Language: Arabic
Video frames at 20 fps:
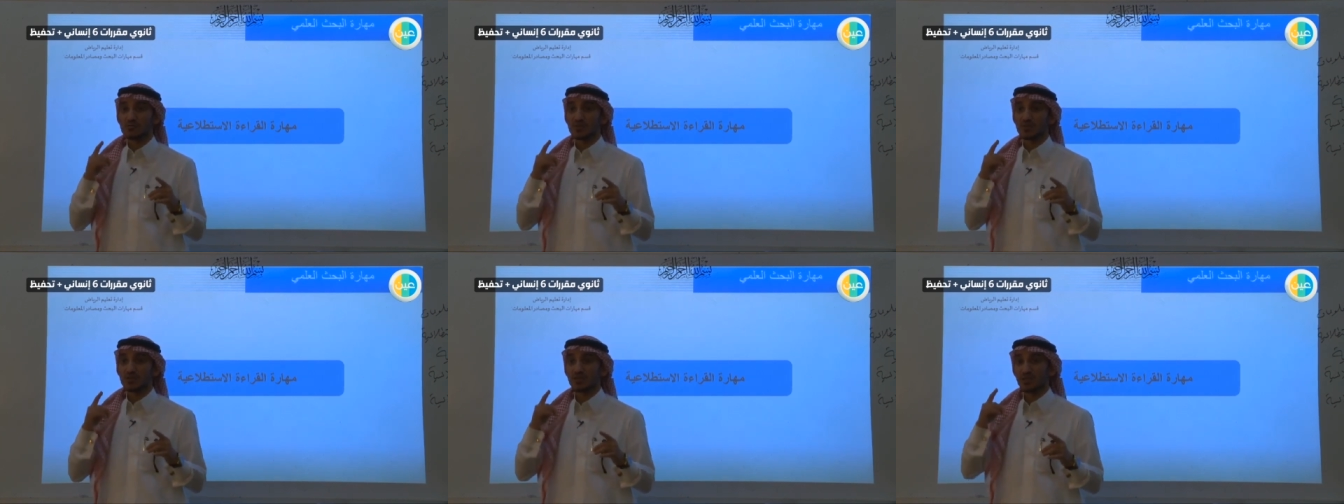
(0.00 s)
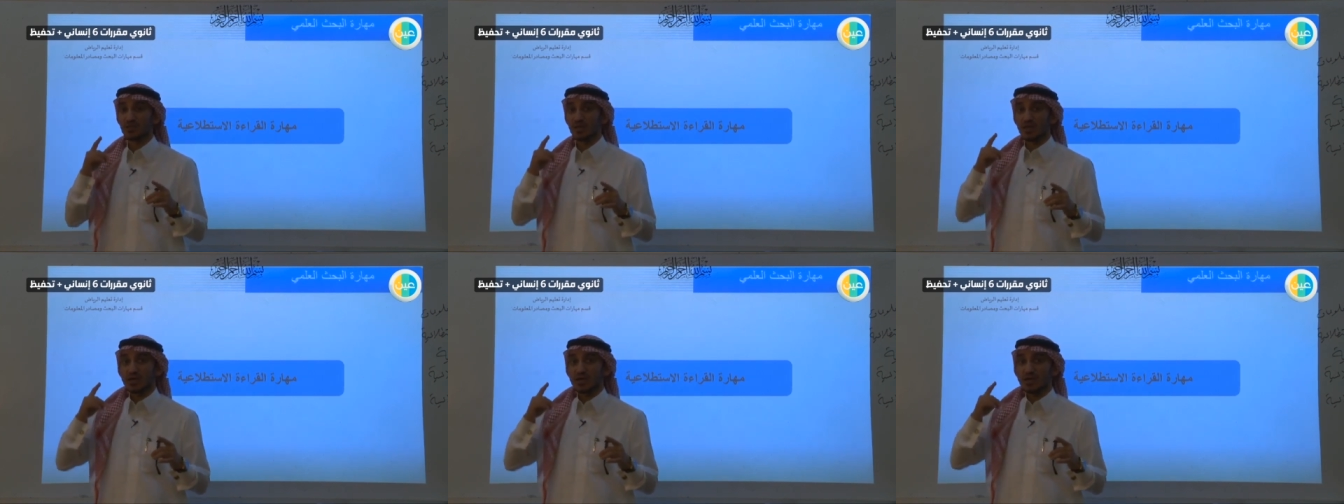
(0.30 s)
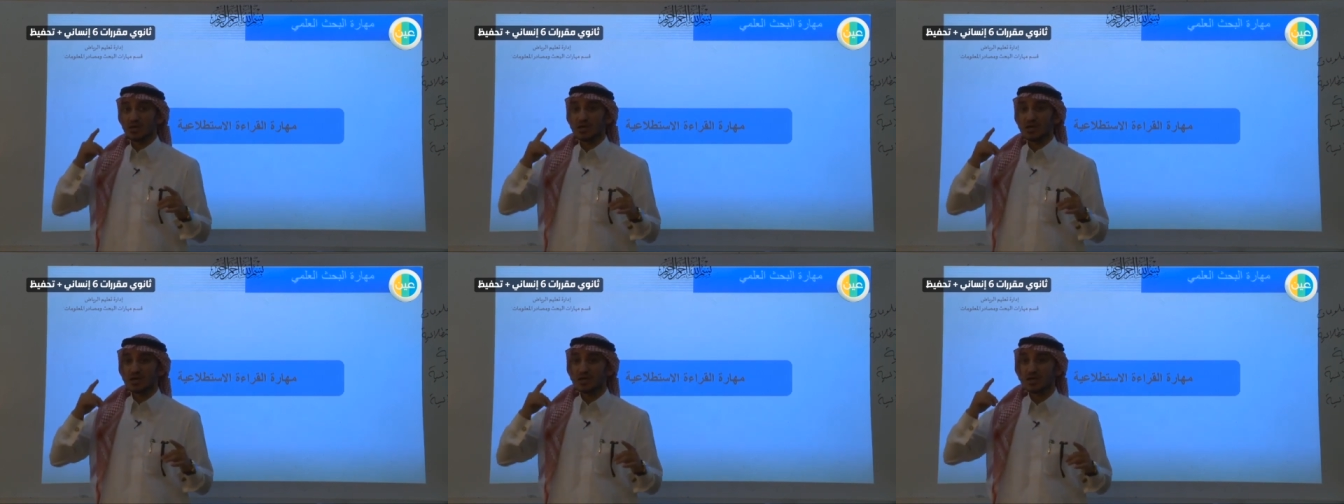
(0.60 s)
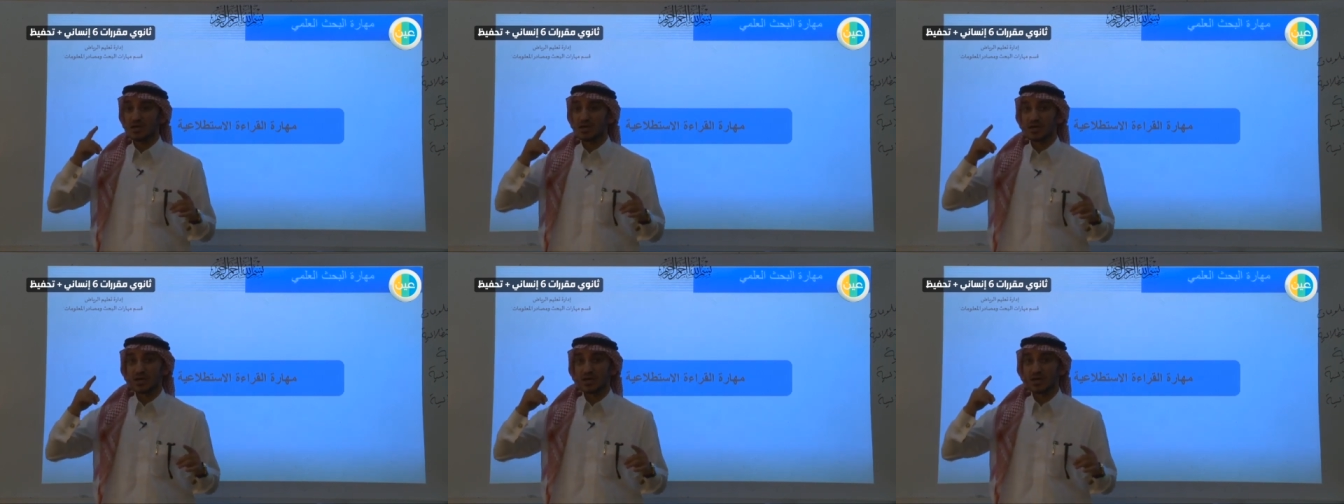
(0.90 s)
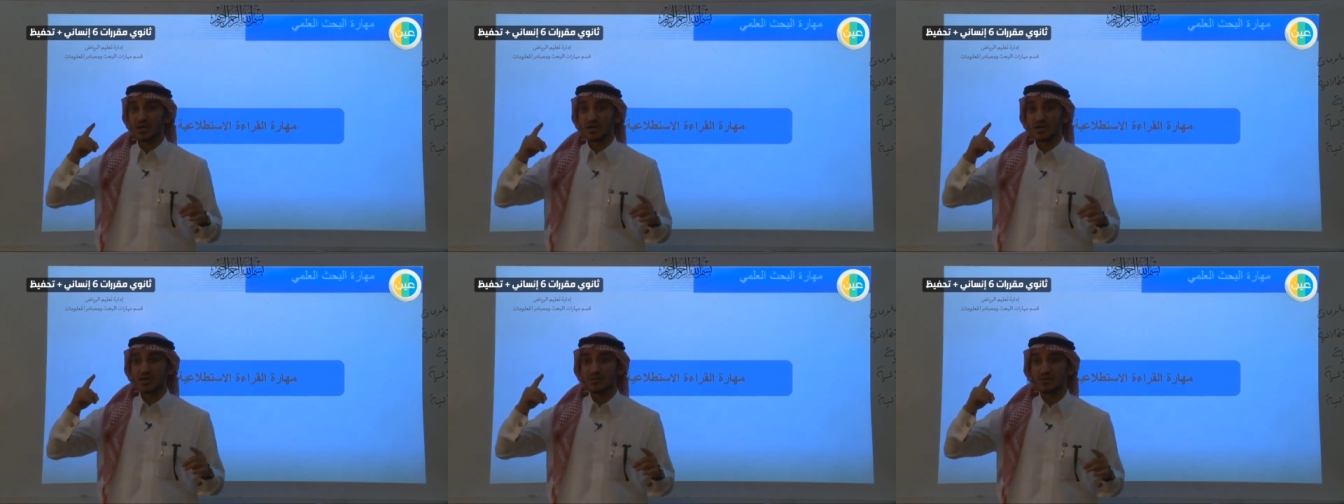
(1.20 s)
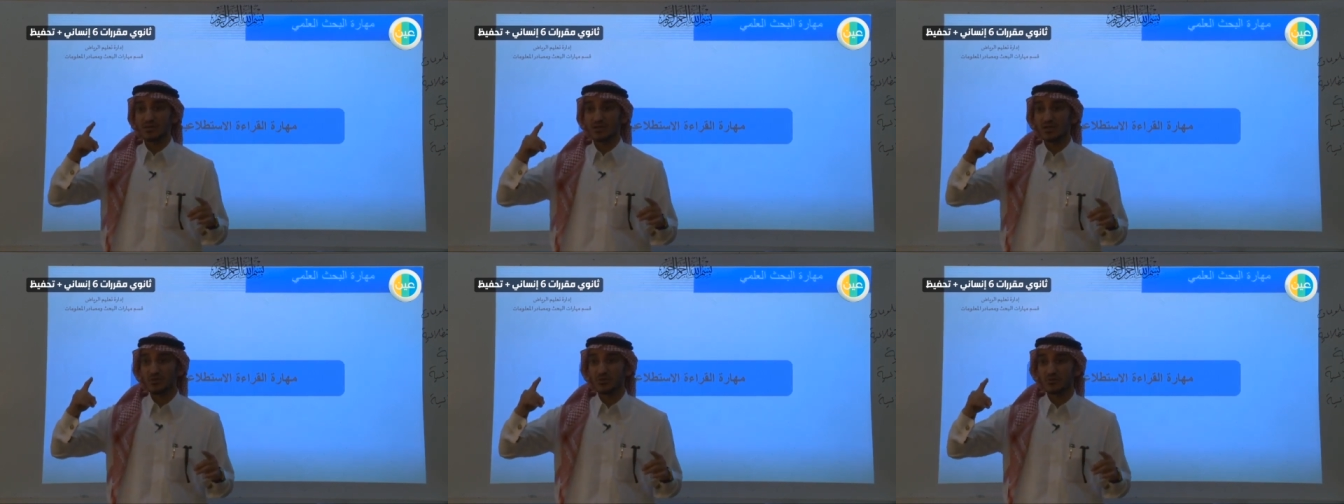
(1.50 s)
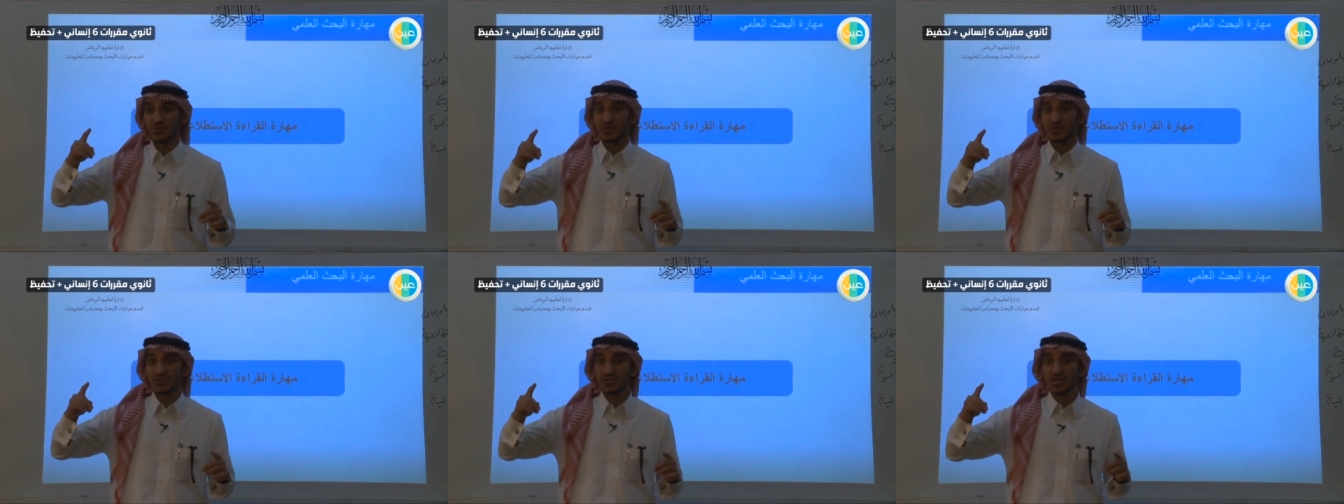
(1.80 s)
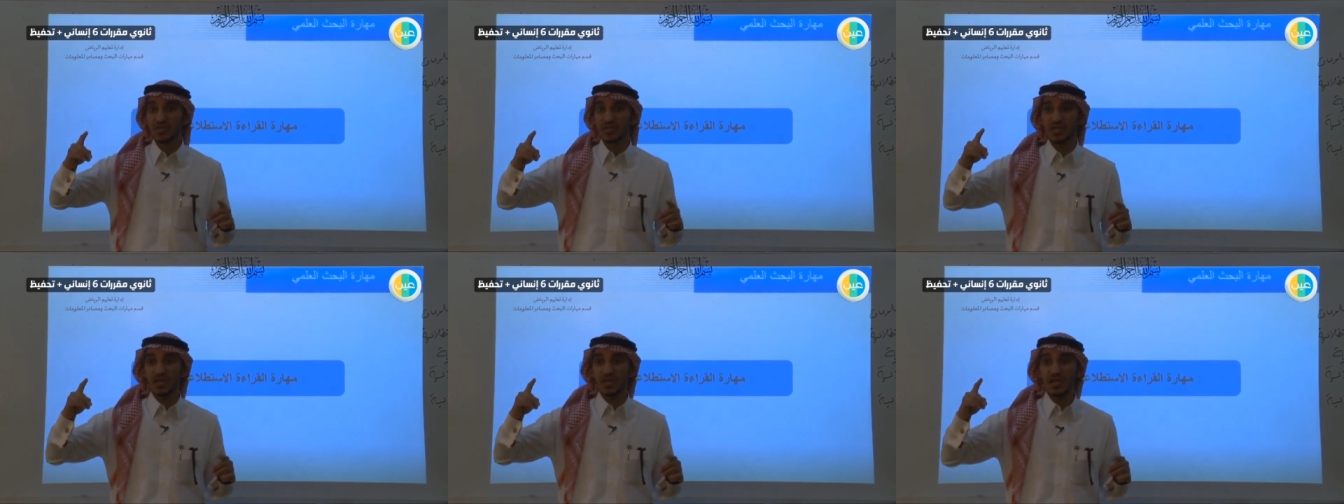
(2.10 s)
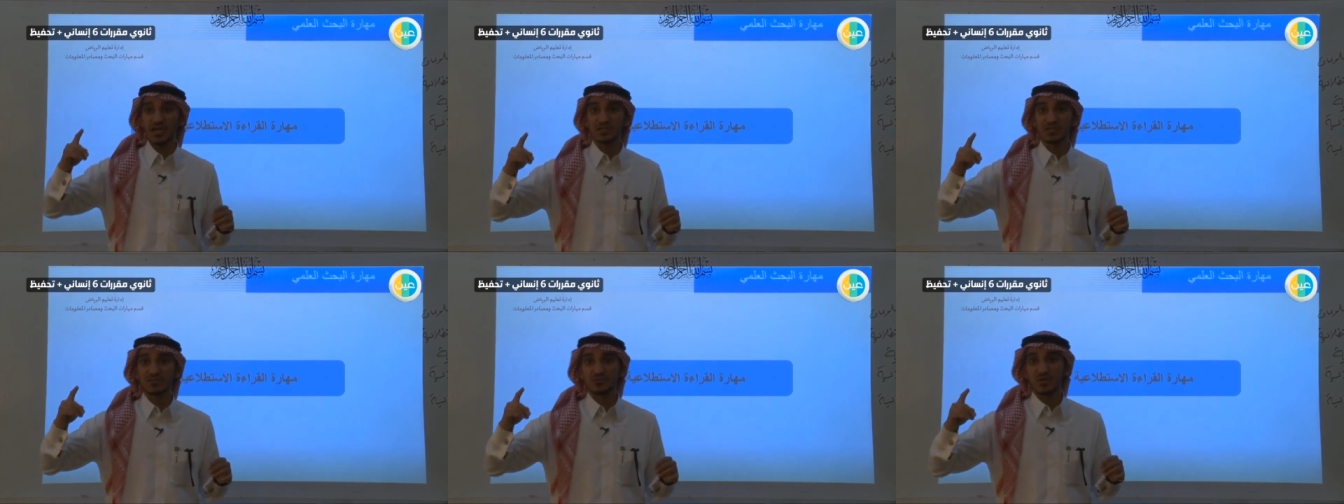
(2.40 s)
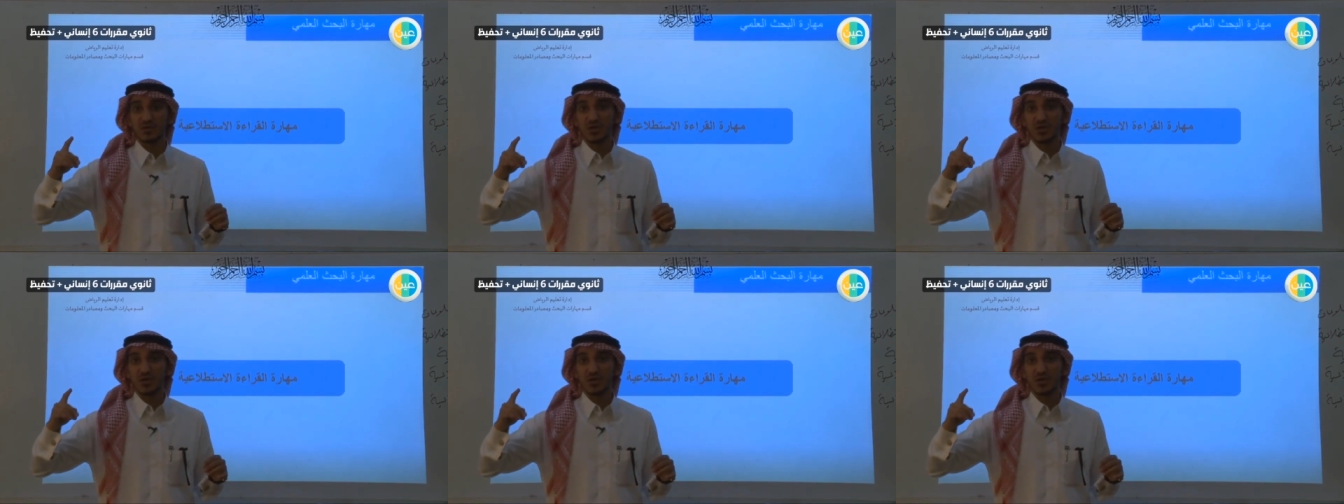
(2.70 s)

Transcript: من آه، لو يذكر لي احد